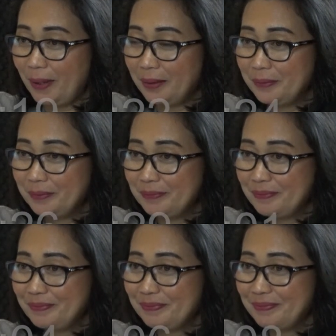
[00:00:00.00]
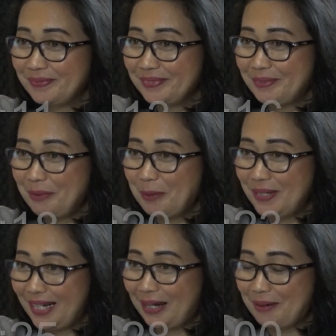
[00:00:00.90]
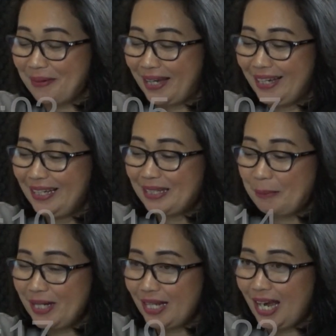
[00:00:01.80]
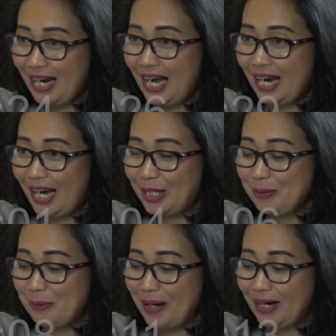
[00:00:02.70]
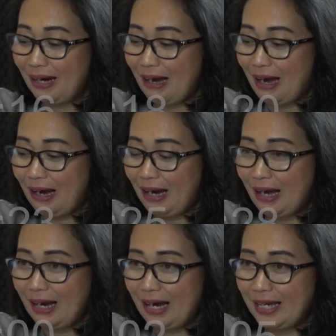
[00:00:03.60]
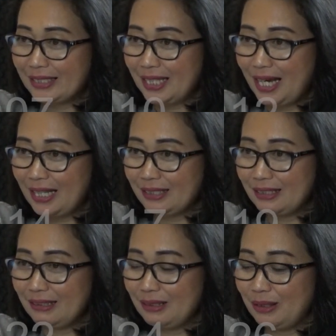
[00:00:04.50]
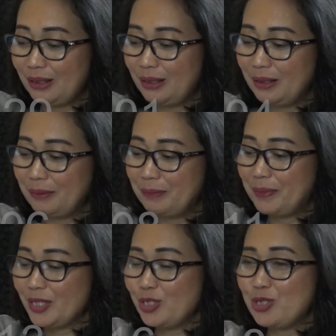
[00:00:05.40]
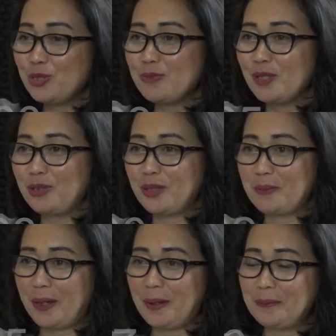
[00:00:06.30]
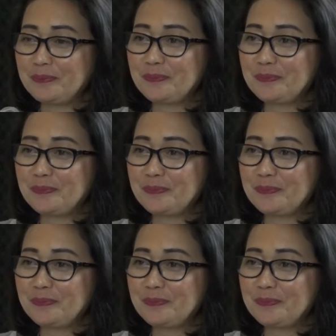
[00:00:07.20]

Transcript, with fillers: Pak ya. ya kita nggak dengar. Belum dengar ya Pak ya. Tapi dari angka-angka ini memang angka-angka yang sangat uh, prestisius begitu ya Pak nah, ya. Ini